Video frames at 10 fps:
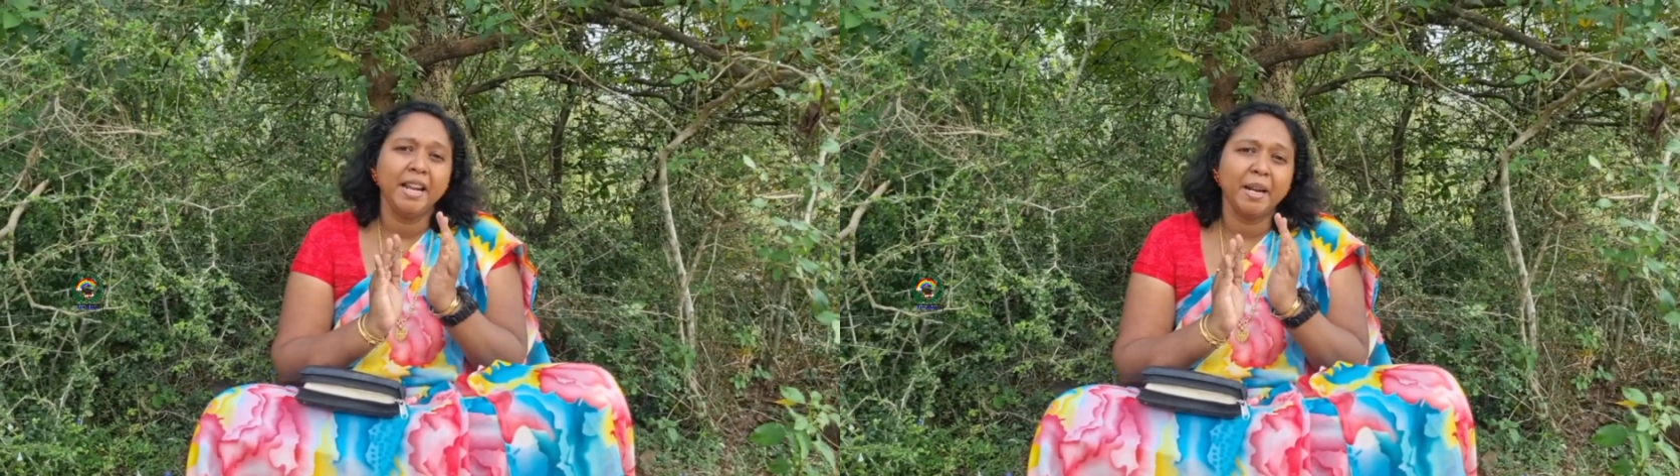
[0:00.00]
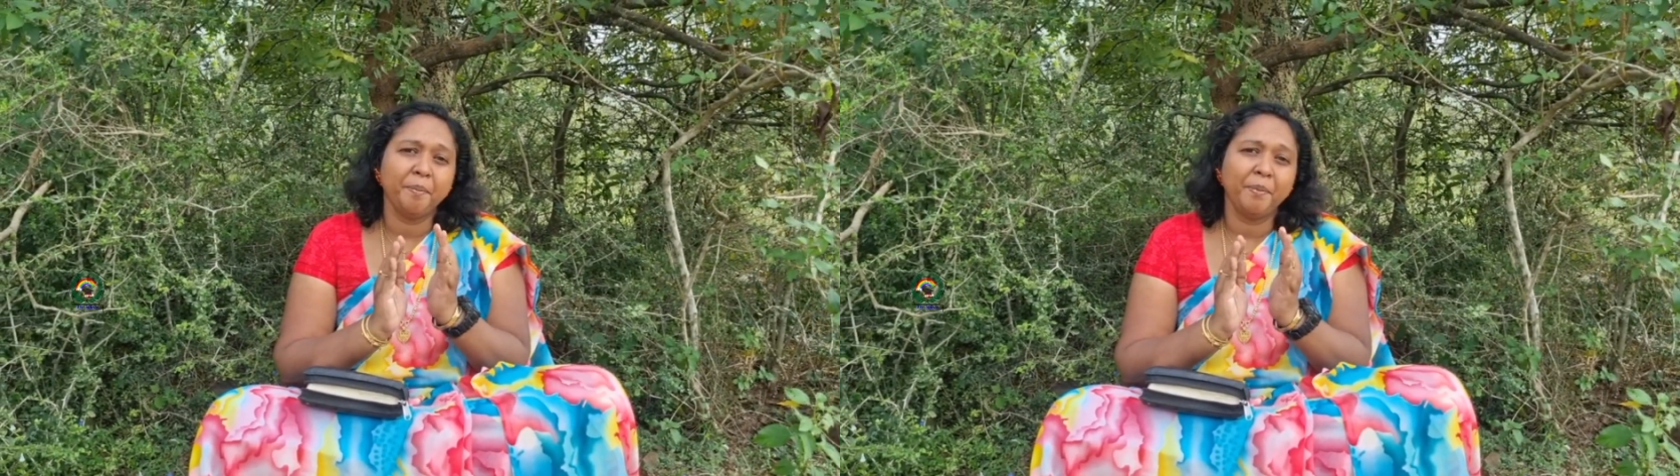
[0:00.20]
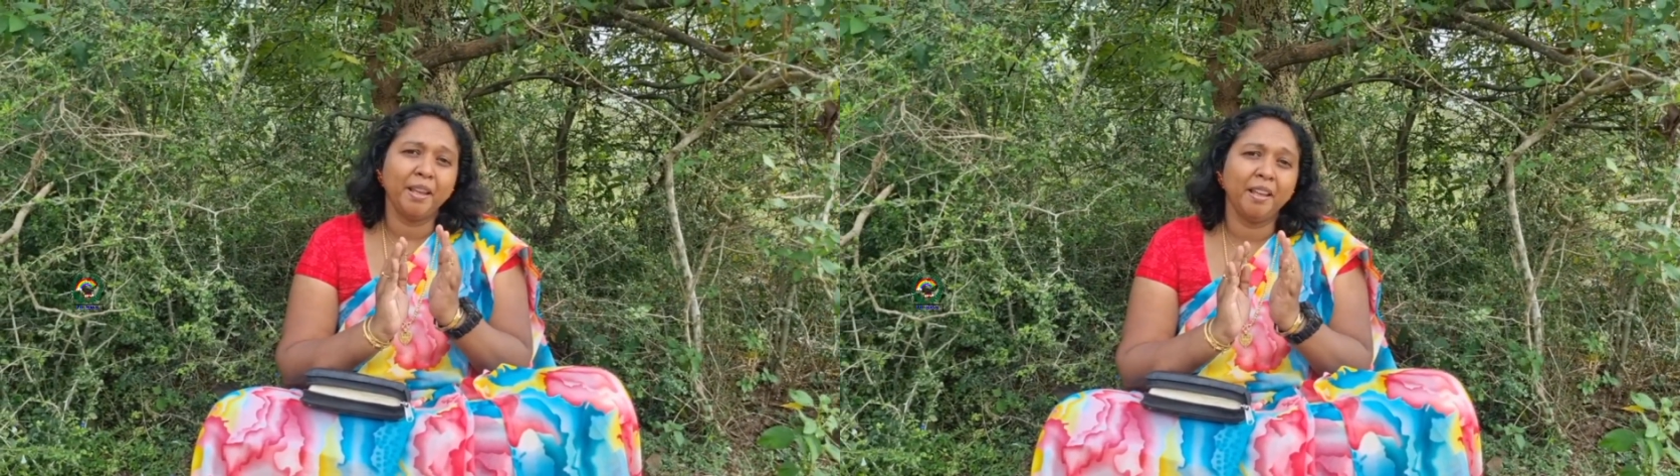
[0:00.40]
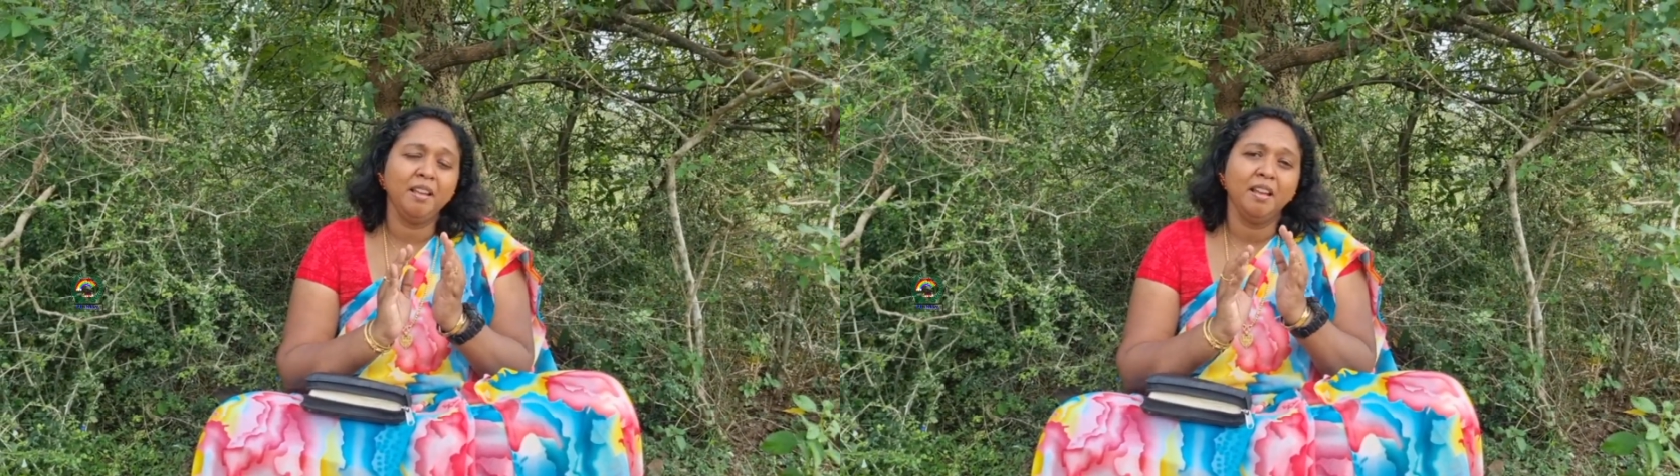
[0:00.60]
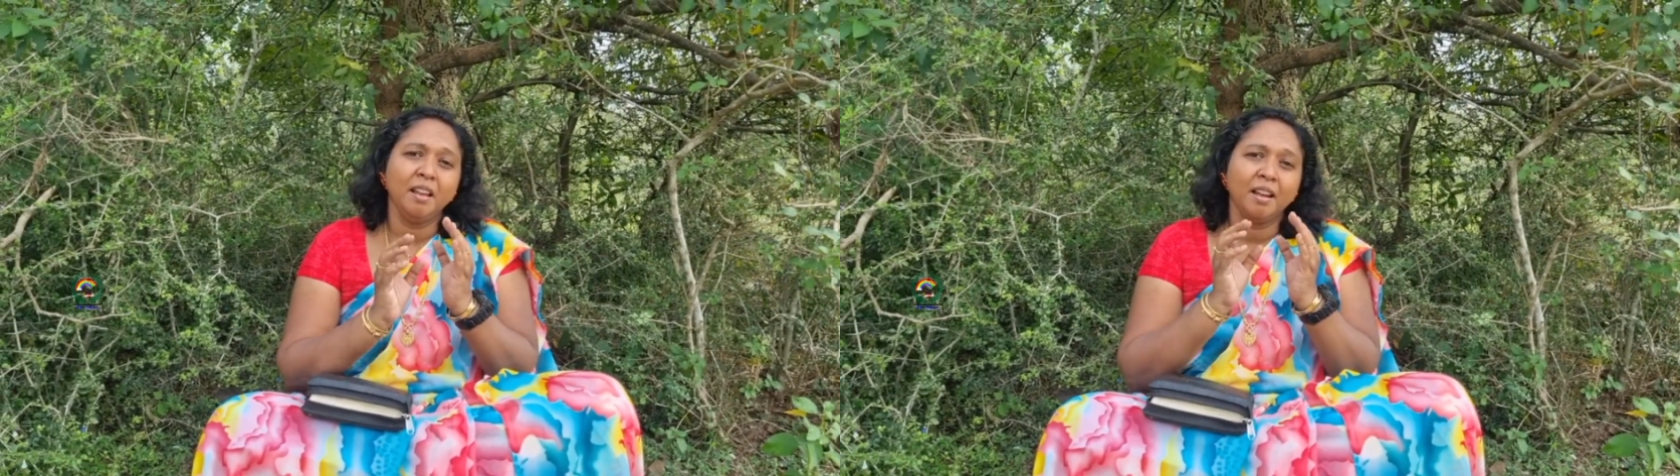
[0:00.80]
நம்ம
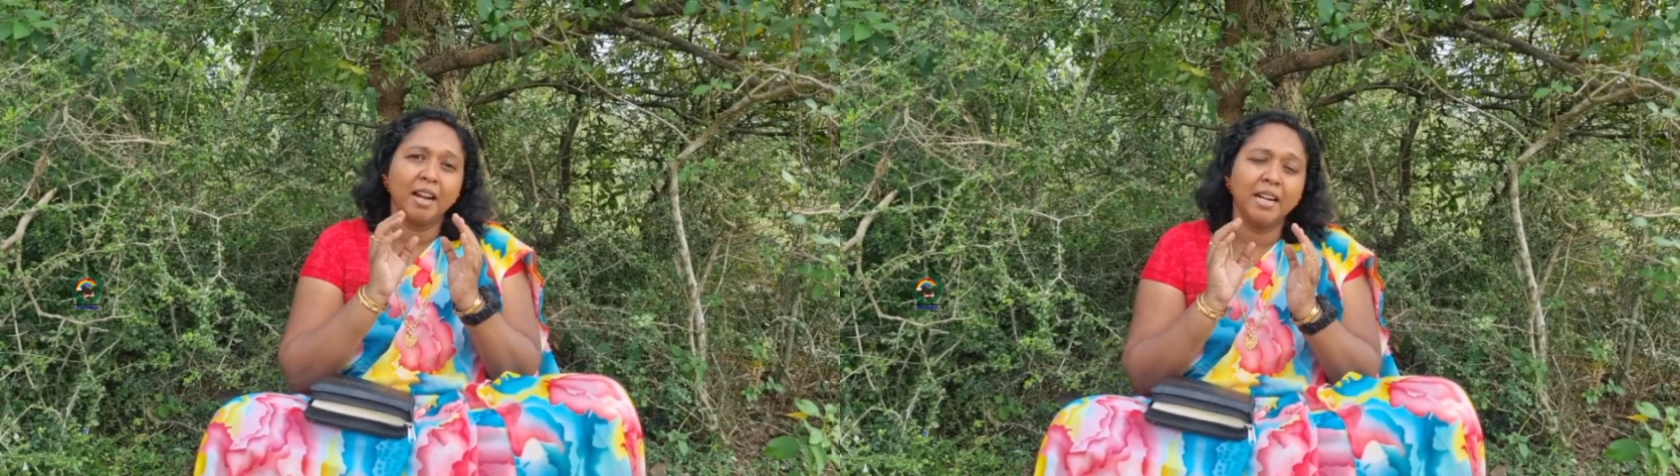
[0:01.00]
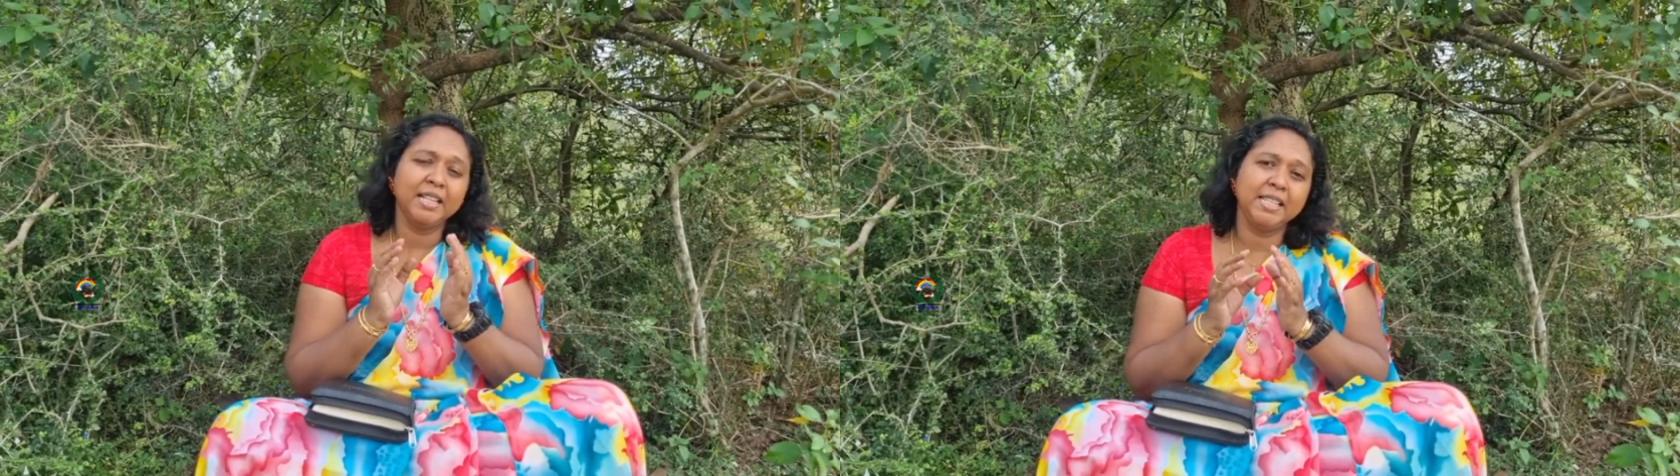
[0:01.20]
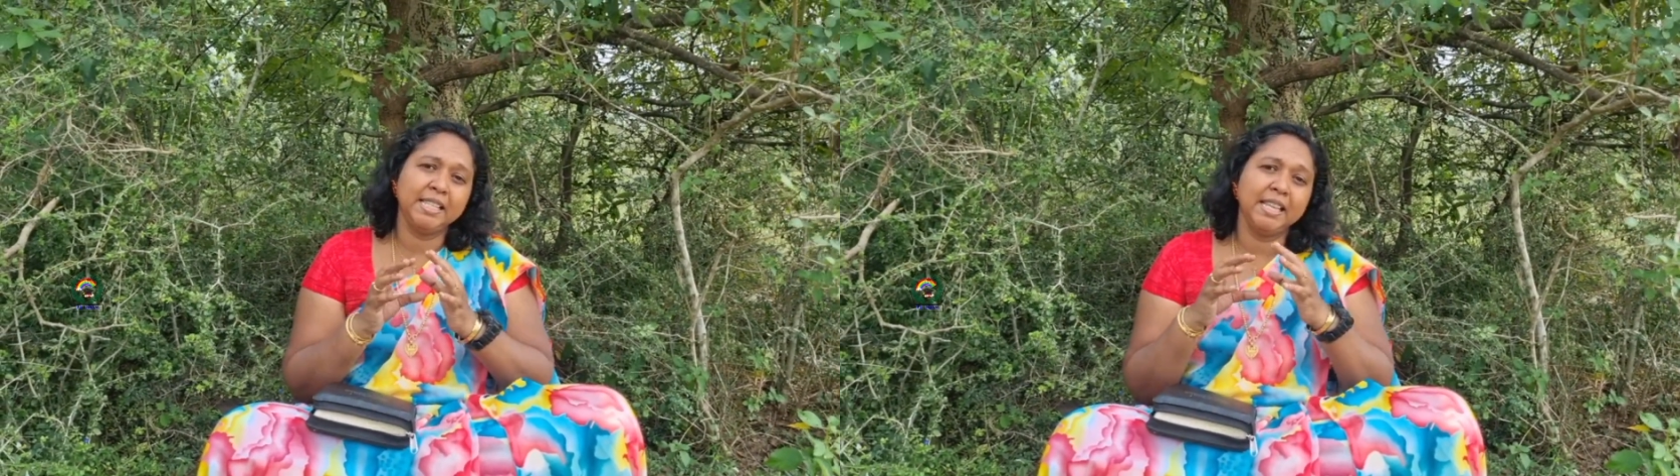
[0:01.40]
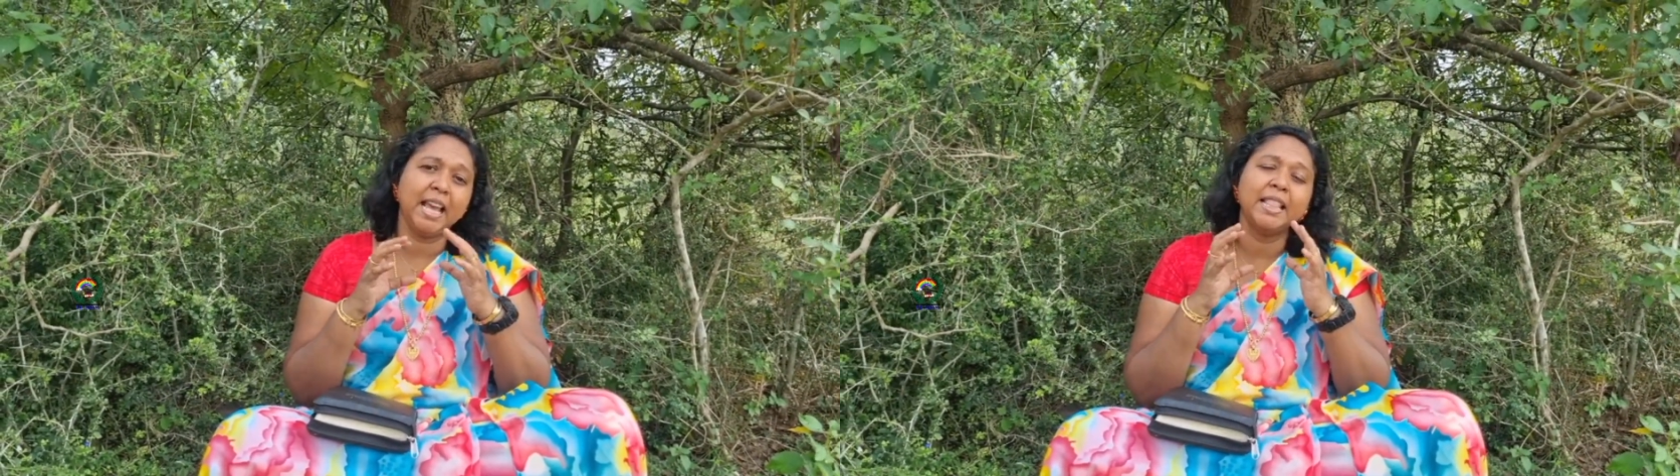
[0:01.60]
கணித்து